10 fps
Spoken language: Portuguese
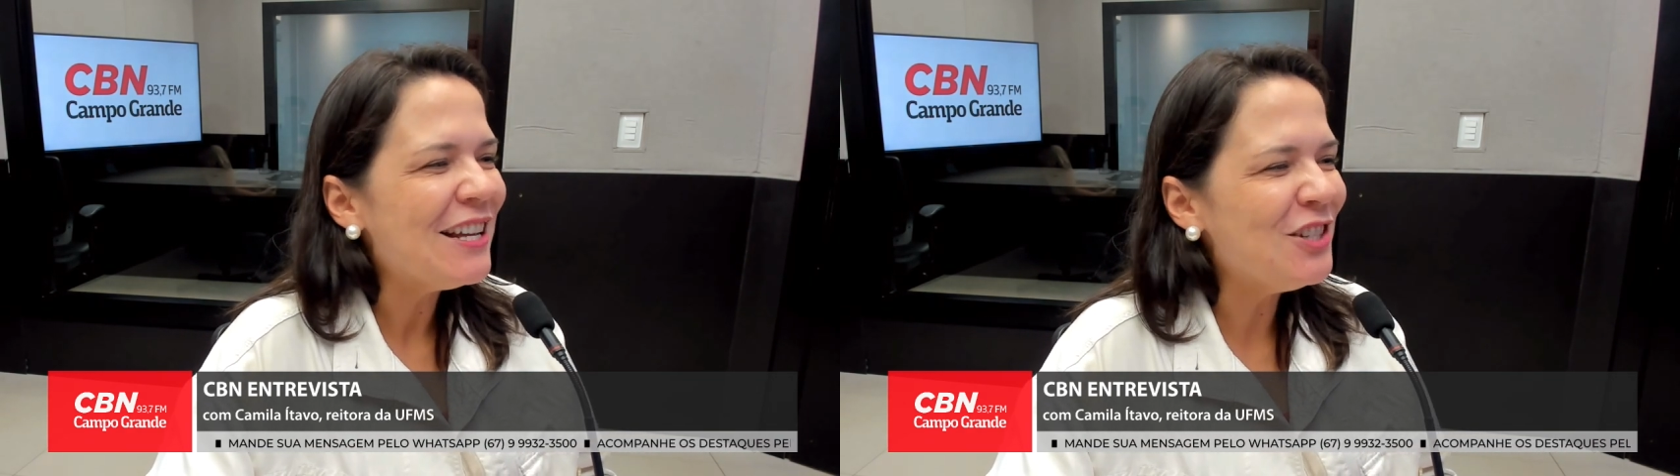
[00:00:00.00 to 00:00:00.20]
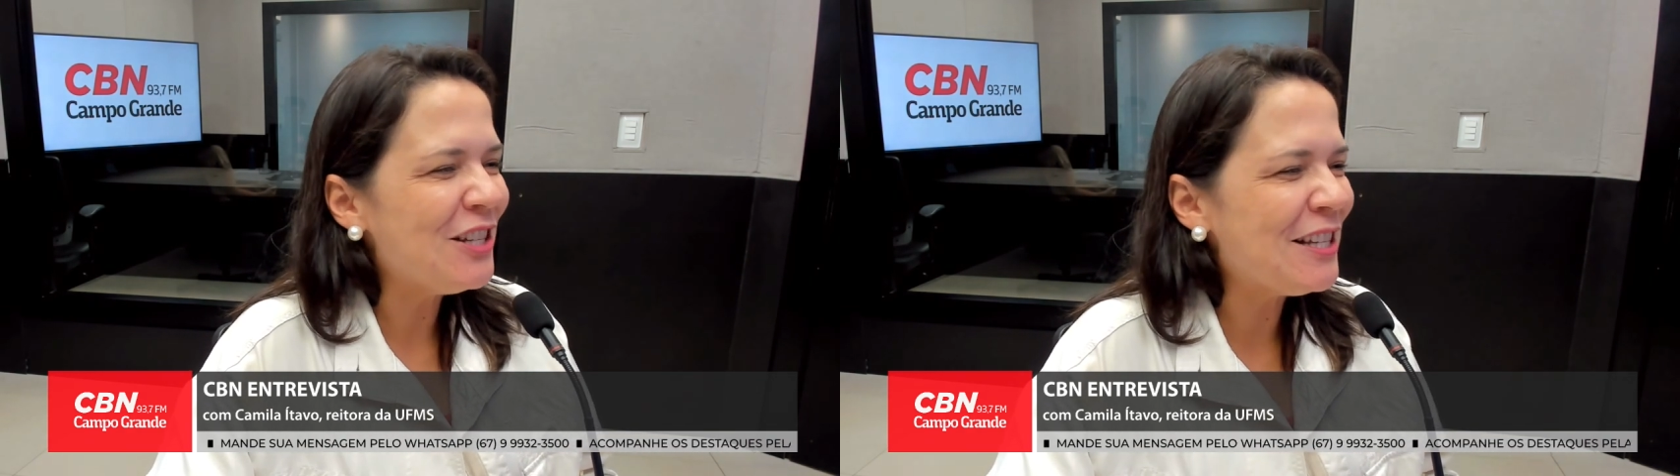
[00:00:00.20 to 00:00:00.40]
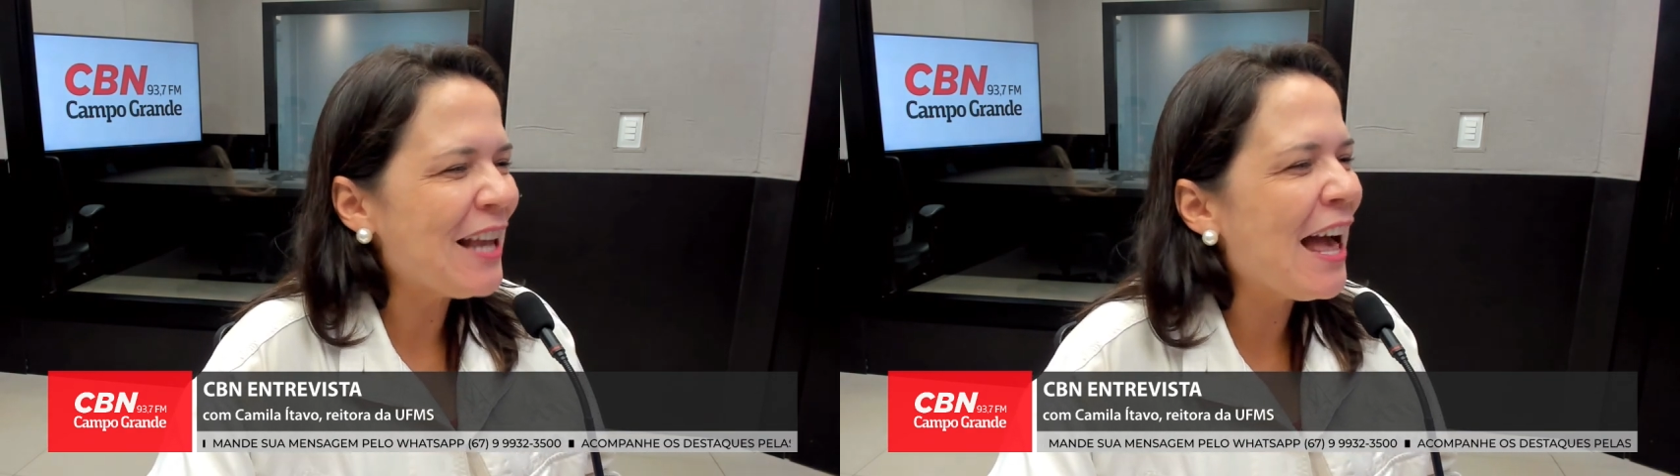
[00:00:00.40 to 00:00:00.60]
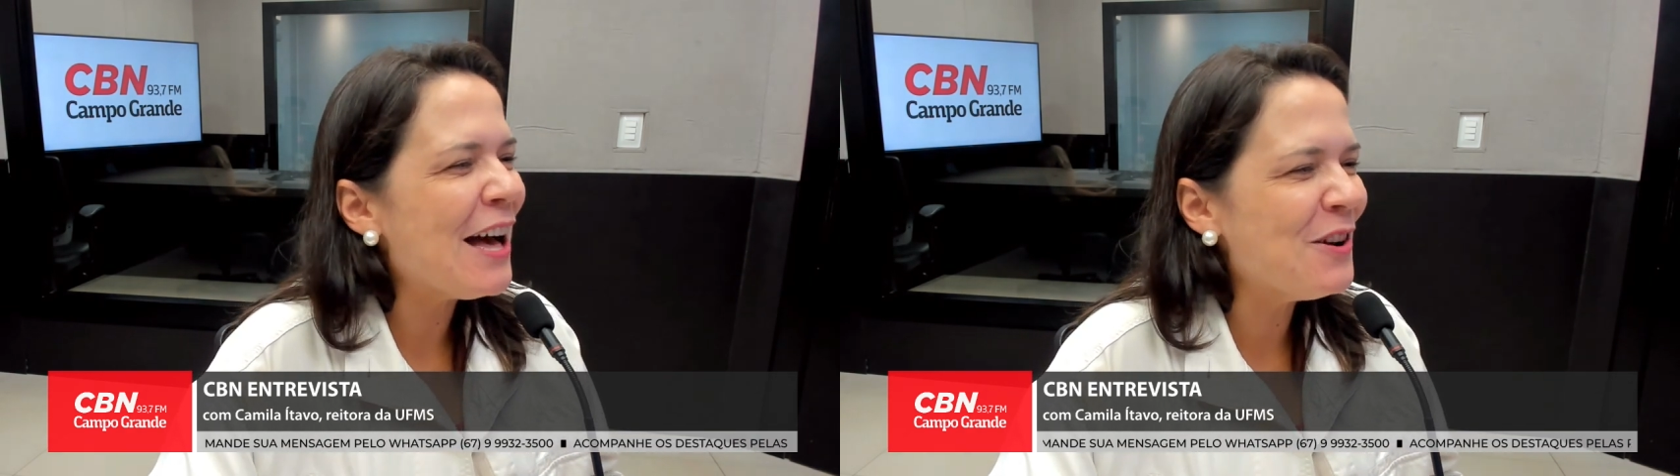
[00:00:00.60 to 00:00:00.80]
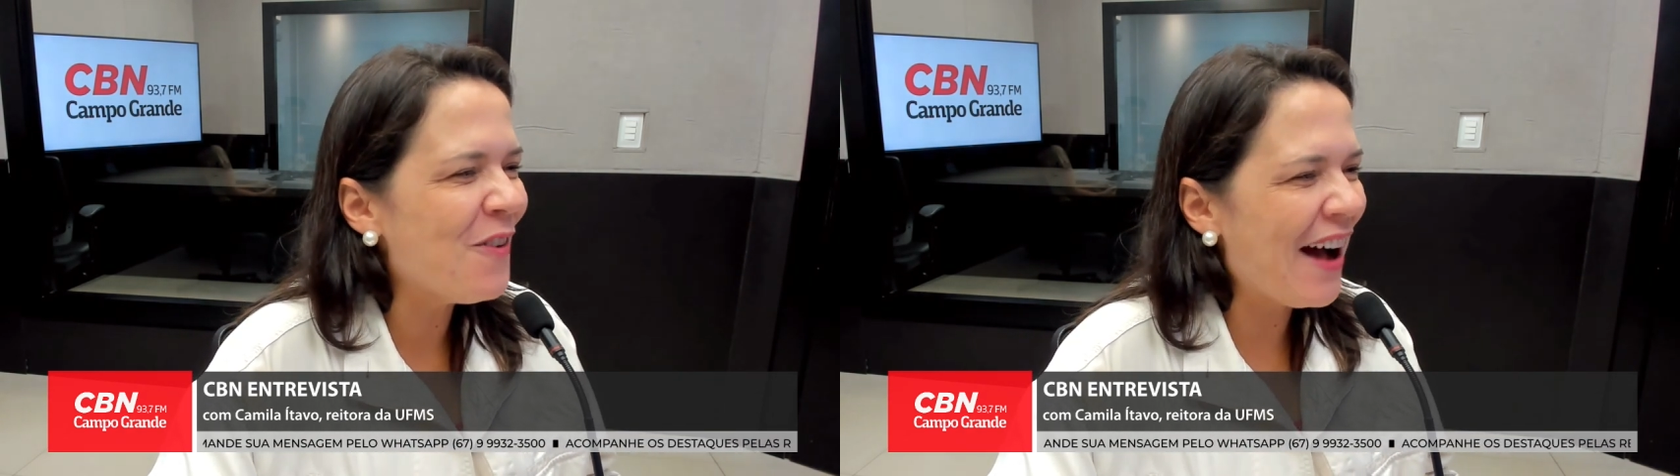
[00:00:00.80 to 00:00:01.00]
de
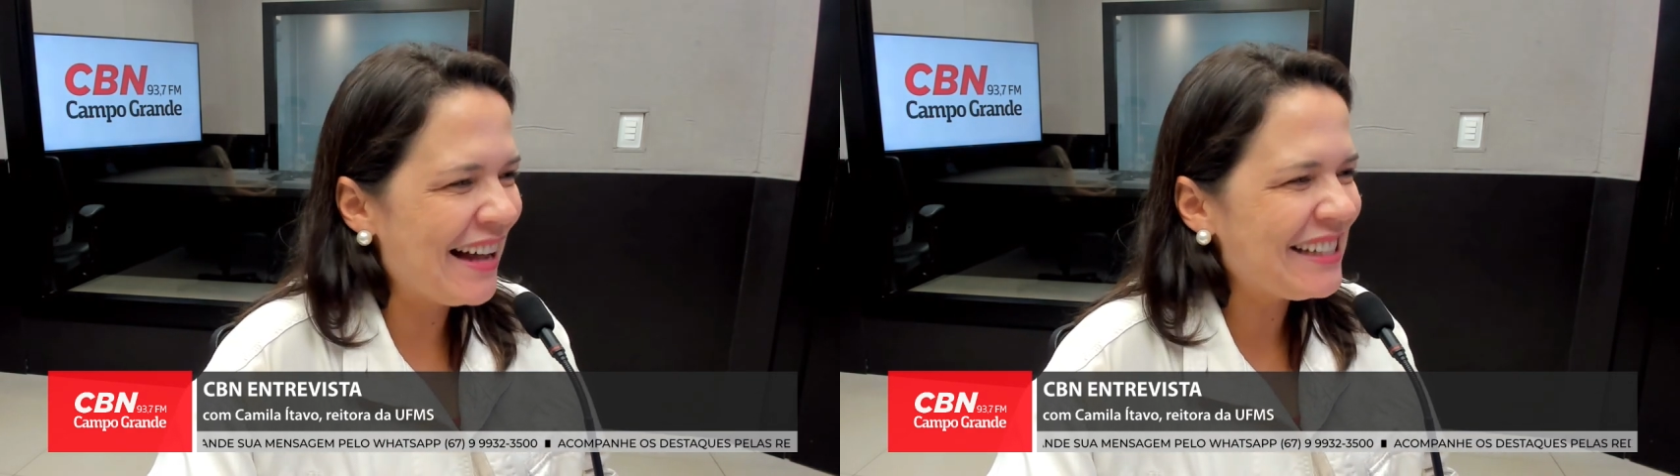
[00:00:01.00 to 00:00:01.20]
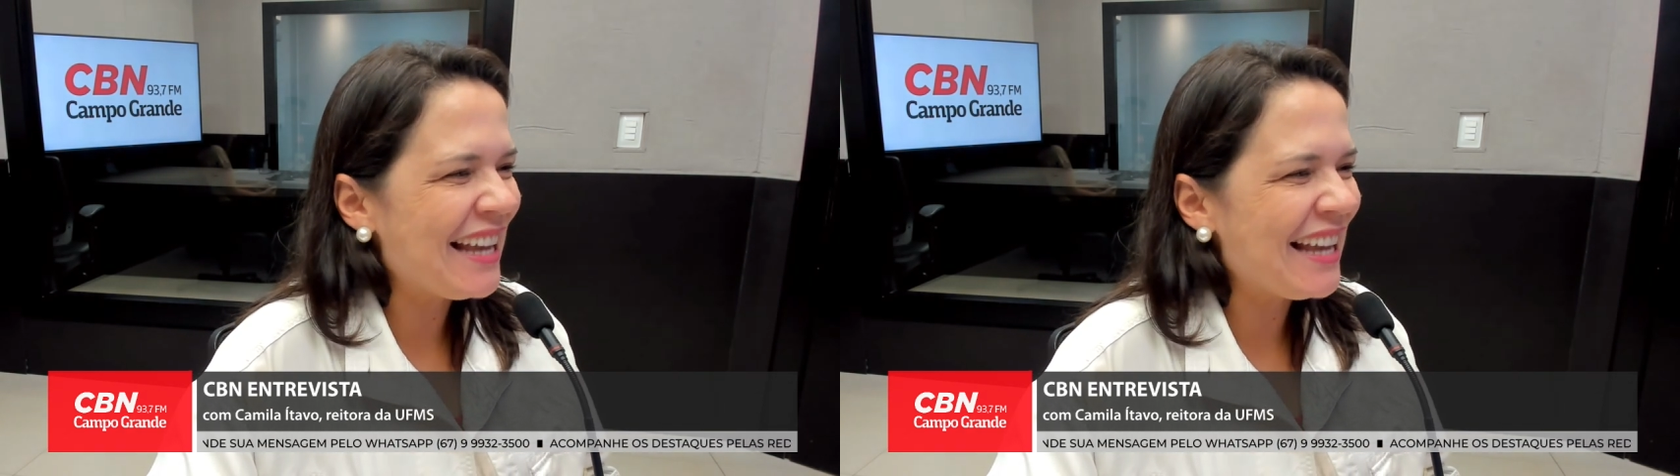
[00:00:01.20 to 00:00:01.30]
0 a